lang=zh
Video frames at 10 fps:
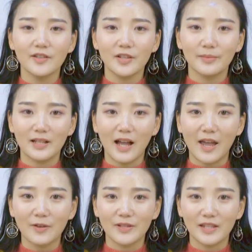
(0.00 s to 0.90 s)
是不是
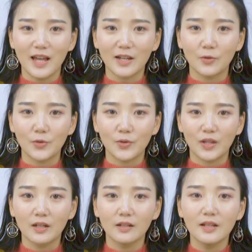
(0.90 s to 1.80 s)
还有其他头绪
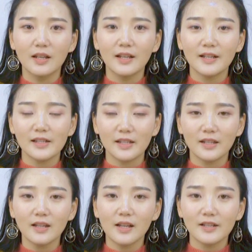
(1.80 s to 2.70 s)
等？
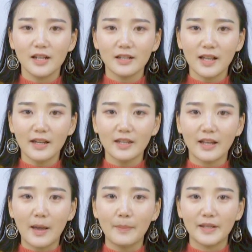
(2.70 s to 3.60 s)
七，江山易
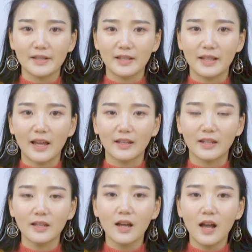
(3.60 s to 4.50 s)
改本性难
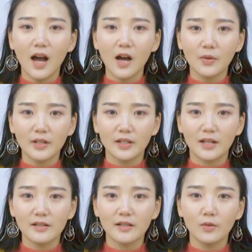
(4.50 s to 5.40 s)
移。二婚的
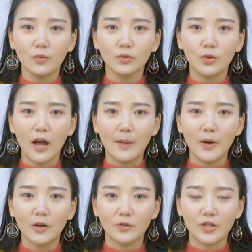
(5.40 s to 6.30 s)
人几乎都还
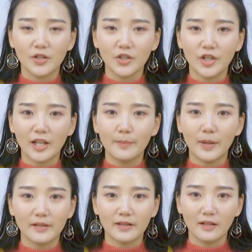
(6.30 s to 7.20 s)
保留着之前的
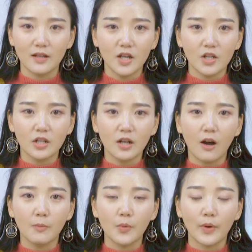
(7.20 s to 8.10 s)
本性，丝
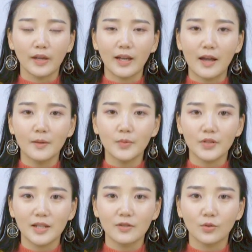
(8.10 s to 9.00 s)
毫不悔改，不
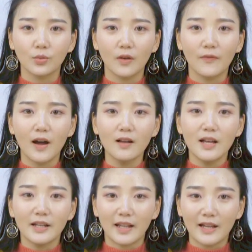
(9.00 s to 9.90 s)
迁就对方，
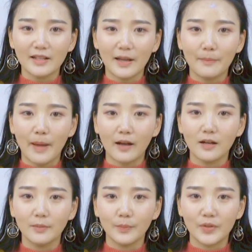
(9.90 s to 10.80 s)
难缠蛮
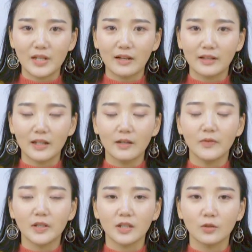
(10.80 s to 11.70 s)
横，不讲理，
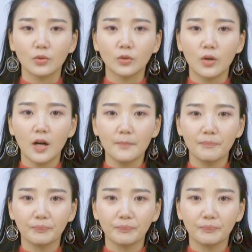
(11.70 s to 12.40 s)
问题多多。